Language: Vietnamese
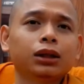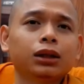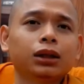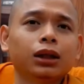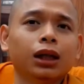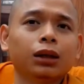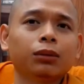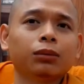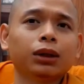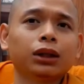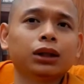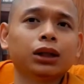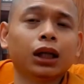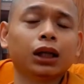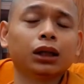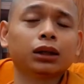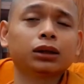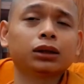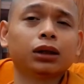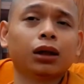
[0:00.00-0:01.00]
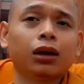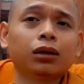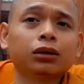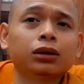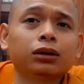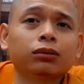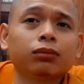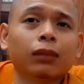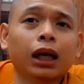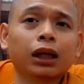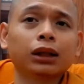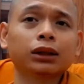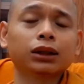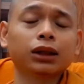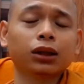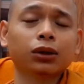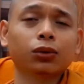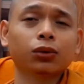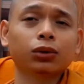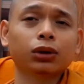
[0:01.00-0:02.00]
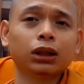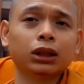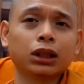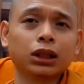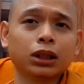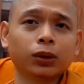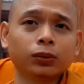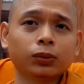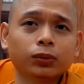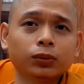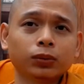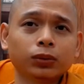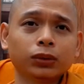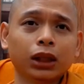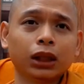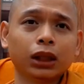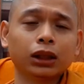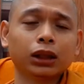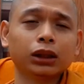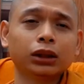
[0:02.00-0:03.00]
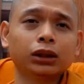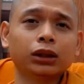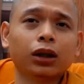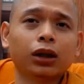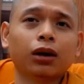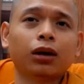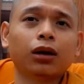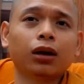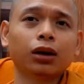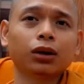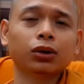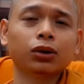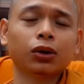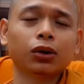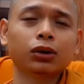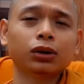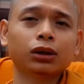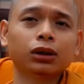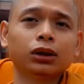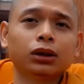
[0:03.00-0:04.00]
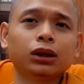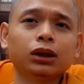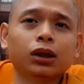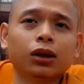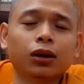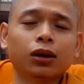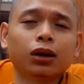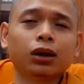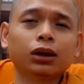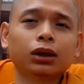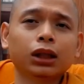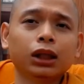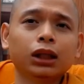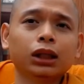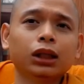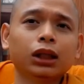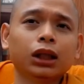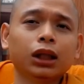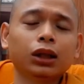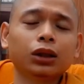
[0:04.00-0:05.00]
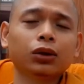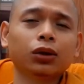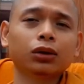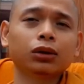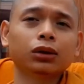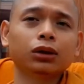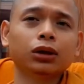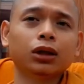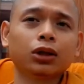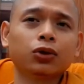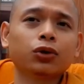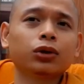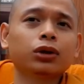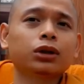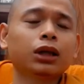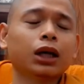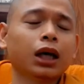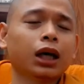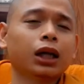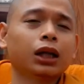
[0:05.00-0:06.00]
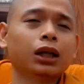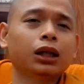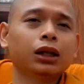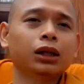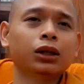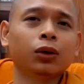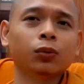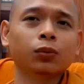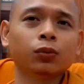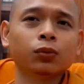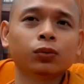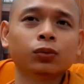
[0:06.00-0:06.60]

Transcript: để mà nhận rõ được bản chất của đời sống để từ đó con người đó đi đến con đường xuất gia ly dục